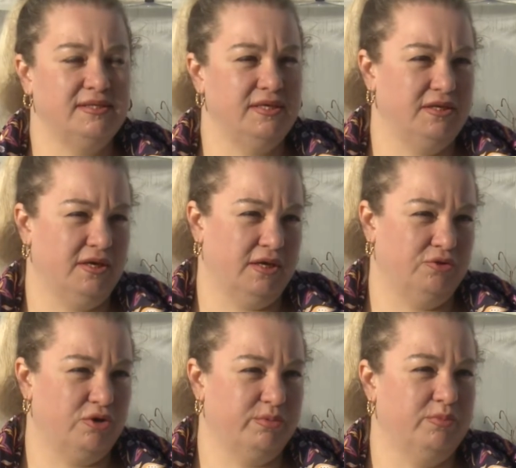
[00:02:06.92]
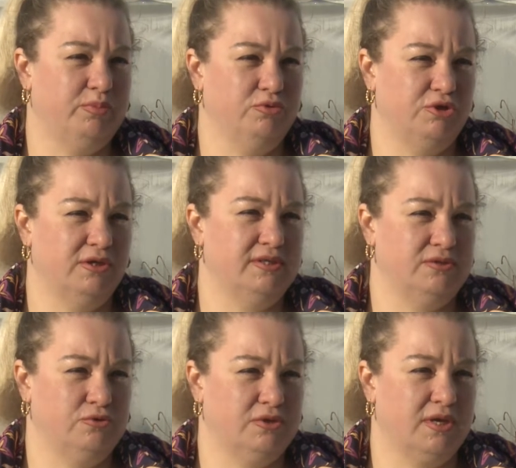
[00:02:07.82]
деньги, которые мы получили
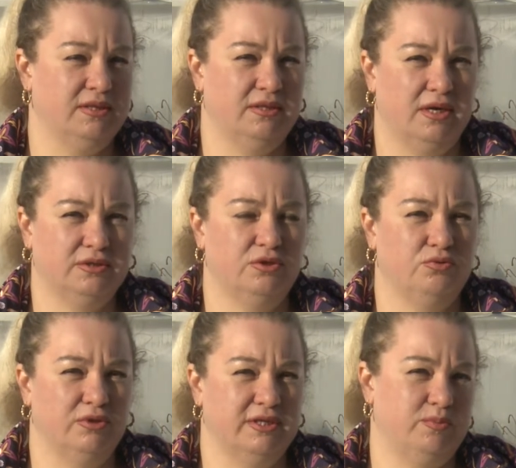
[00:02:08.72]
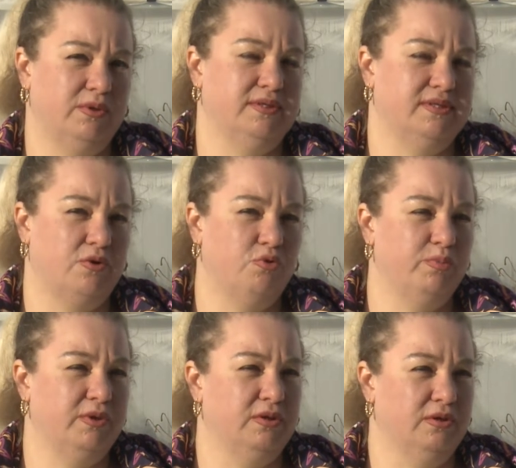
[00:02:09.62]
со соцконтракта, у нас были
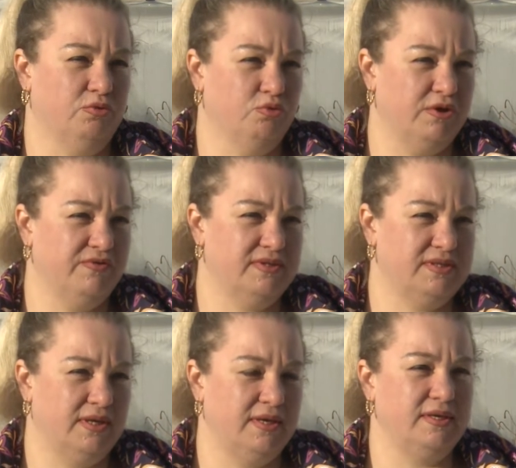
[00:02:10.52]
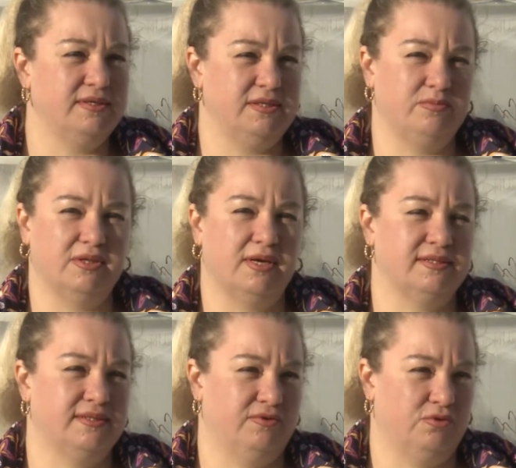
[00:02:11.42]
закуплены луковицы и
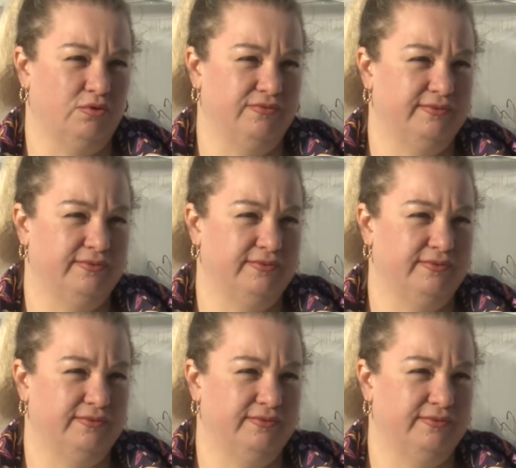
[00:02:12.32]
семена цветов.